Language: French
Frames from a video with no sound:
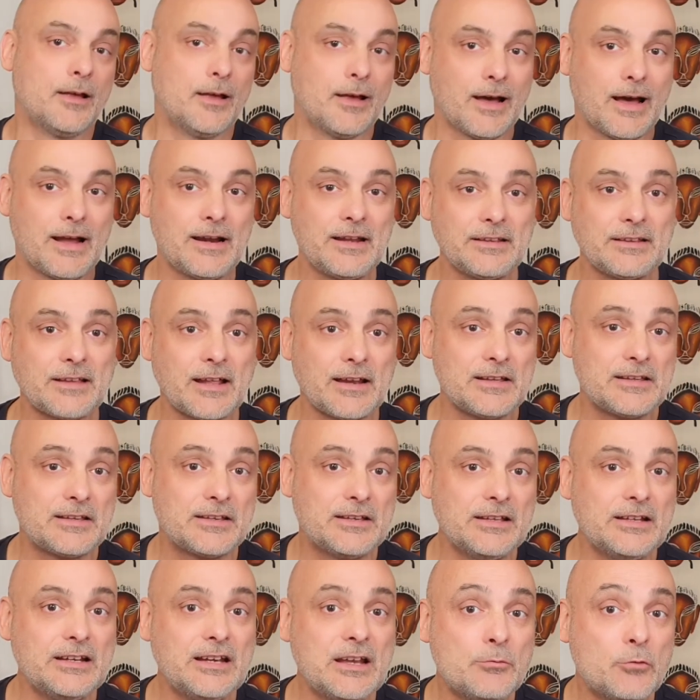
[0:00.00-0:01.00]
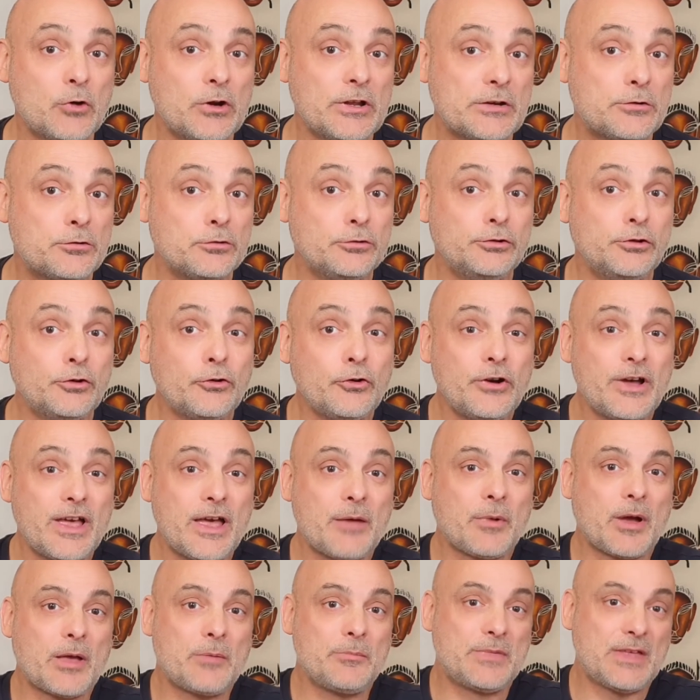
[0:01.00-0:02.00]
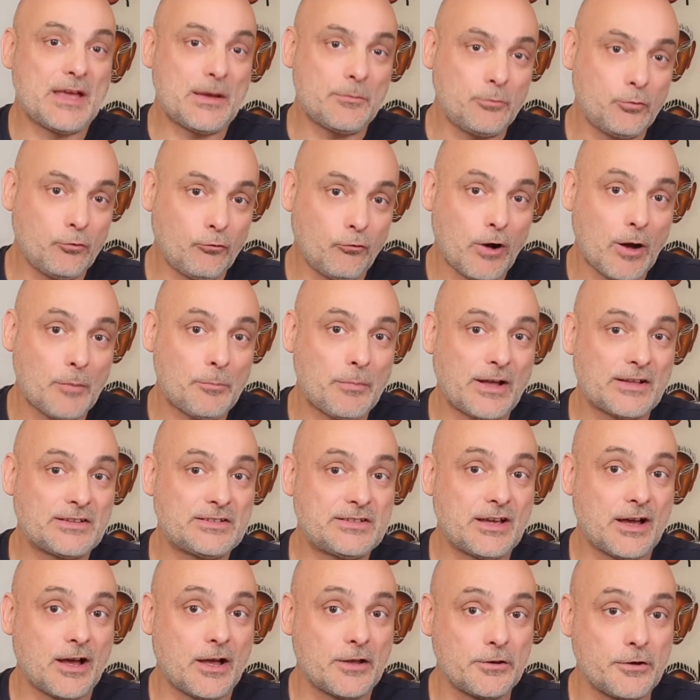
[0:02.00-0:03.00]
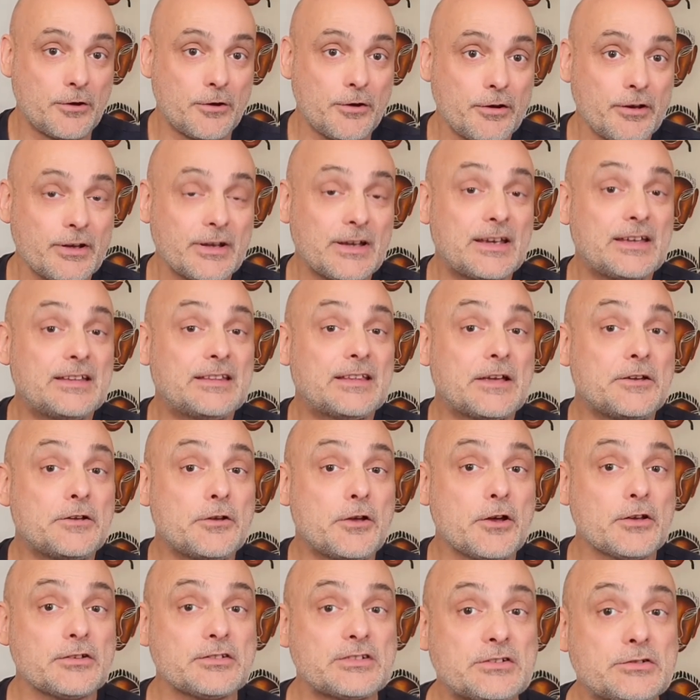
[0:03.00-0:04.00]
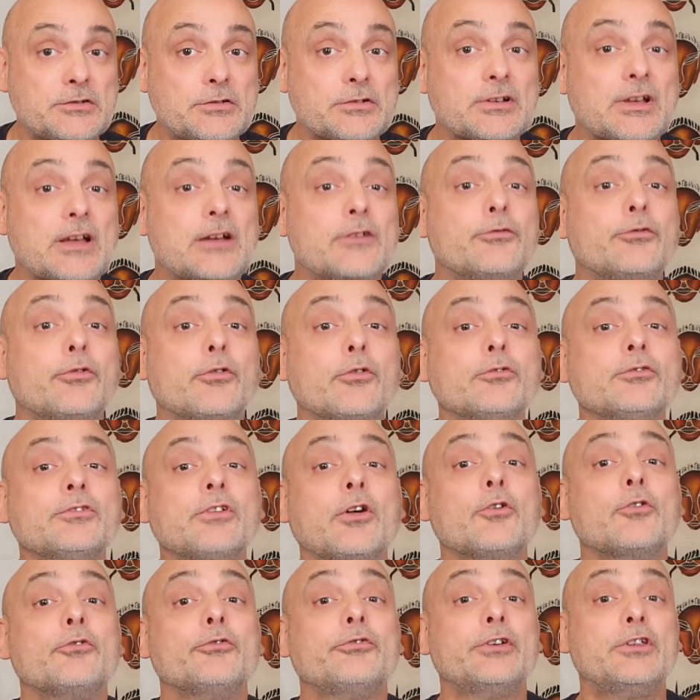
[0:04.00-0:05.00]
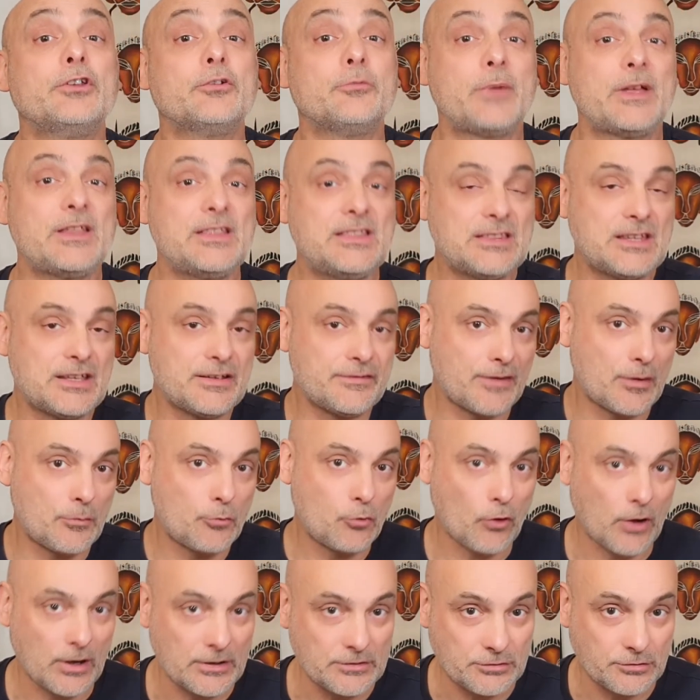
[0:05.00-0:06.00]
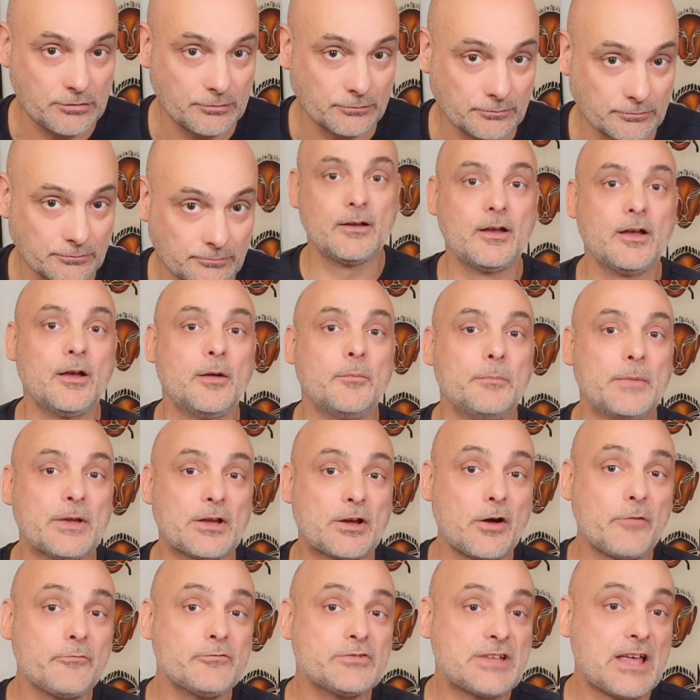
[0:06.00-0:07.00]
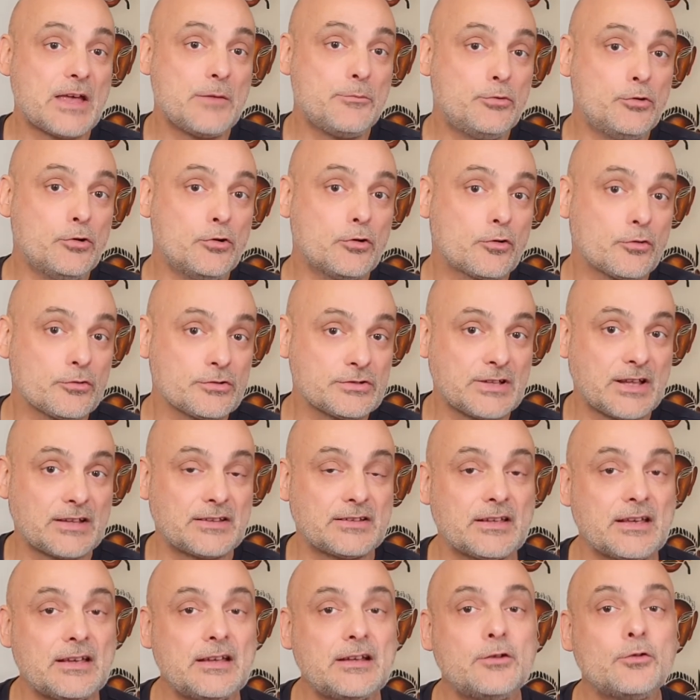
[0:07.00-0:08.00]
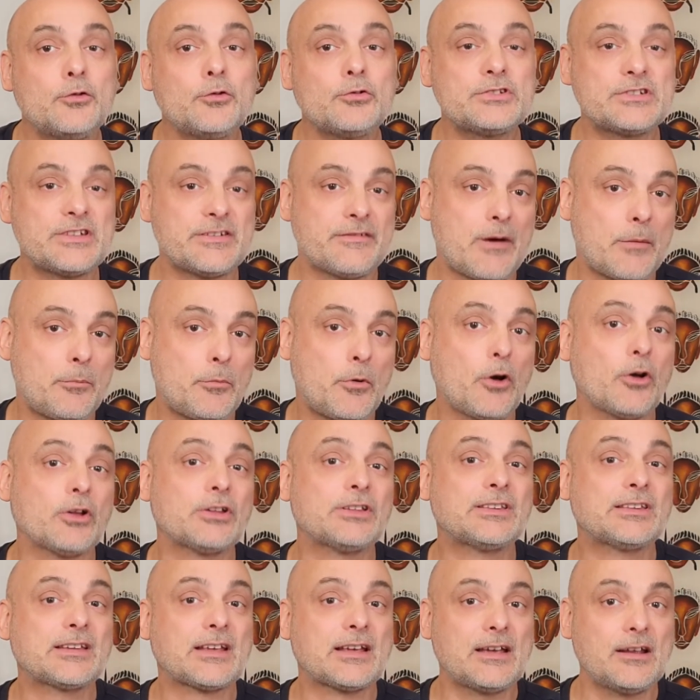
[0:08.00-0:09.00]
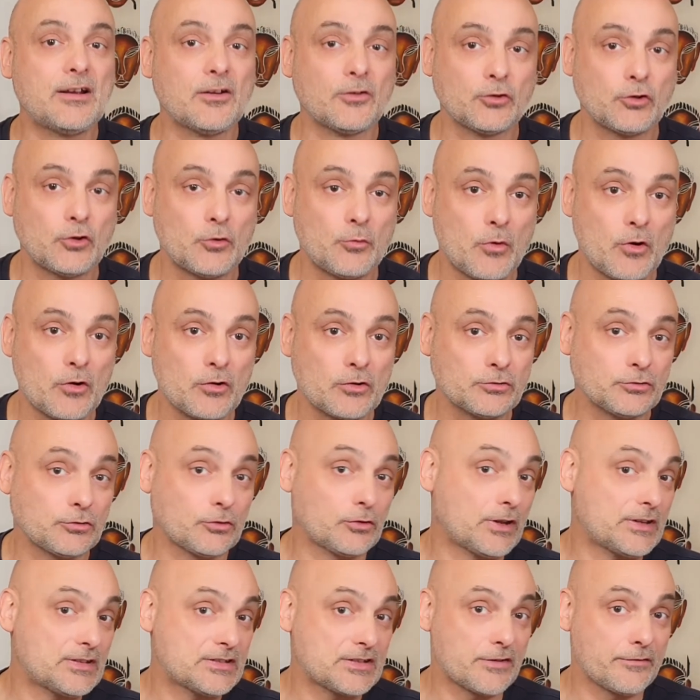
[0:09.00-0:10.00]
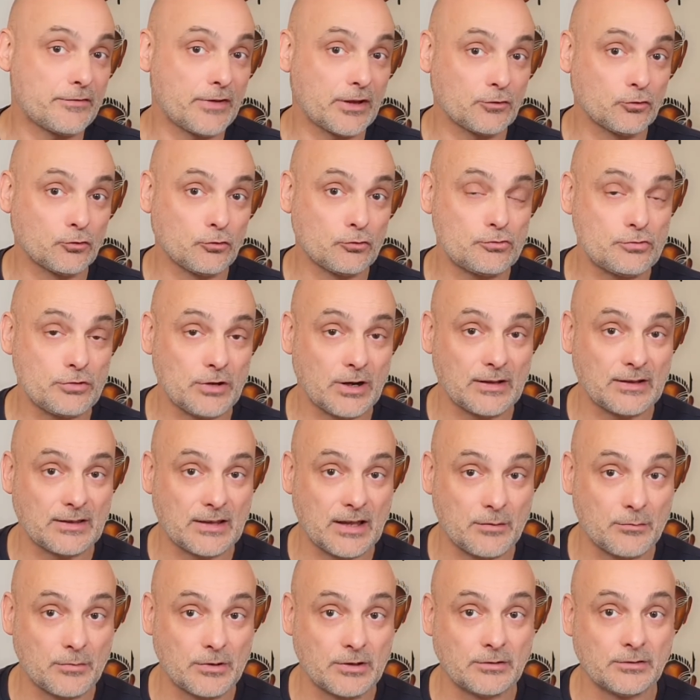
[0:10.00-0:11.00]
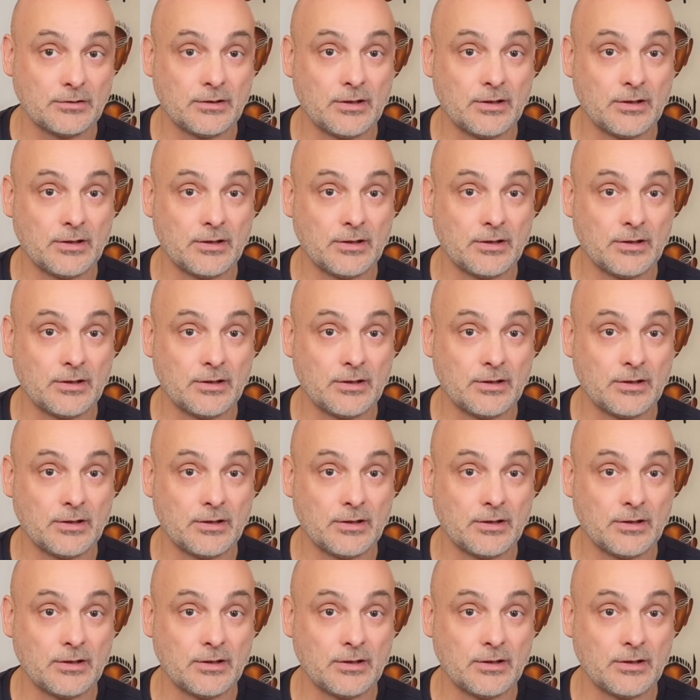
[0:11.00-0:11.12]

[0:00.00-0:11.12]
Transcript: À l'état liquide, les molécules d'eau aimeraient bien pouvoir partir ailleurs, et d'ailleurs c'est ce qu'elles font dans le phénomène d'évaporation. Mais comme vous avez pu le constater, l'eau s'évapore très lentement quand on laisse un verre d'eau sur la table.